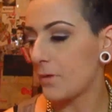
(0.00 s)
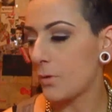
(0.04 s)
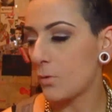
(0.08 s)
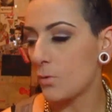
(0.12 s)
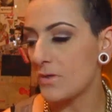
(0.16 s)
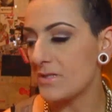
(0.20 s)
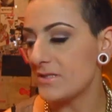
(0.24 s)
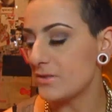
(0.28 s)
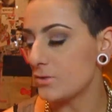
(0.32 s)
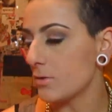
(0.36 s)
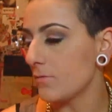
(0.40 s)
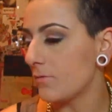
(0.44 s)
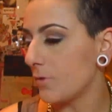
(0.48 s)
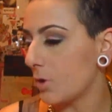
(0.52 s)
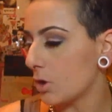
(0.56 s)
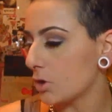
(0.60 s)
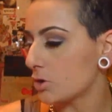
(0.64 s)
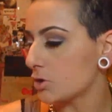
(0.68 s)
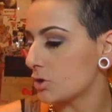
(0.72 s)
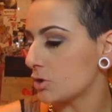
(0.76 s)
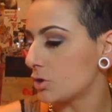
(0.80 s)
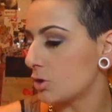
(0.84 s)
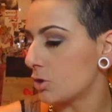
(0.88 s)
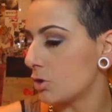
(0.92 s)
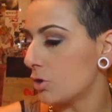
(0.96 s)
questo
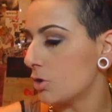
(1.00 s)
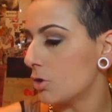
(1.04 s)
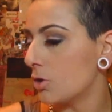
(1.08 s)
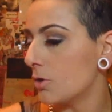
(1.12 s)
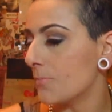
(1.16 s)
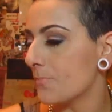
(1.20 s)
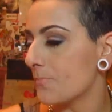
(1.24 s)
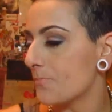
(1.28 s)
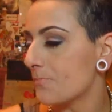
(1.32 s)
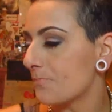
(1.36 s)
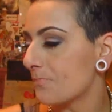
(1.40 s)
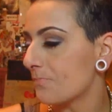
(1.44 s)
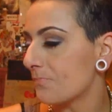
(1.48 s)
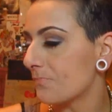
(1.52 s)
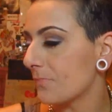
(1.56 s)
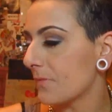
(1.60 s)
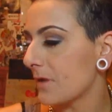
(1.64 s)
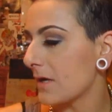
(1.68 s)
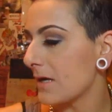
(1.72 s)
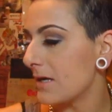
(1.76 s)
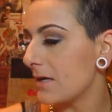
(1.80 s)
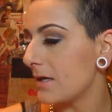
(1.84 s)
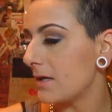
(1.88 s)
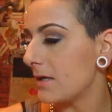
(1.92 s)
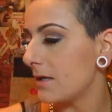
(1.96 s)
vostro
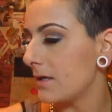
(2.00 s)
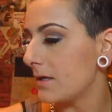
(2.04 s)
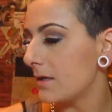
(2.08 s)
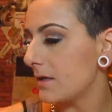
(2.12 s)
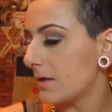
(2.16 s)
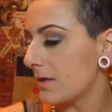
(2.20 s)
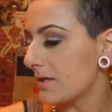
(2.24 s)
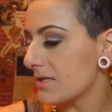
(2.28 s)
eh,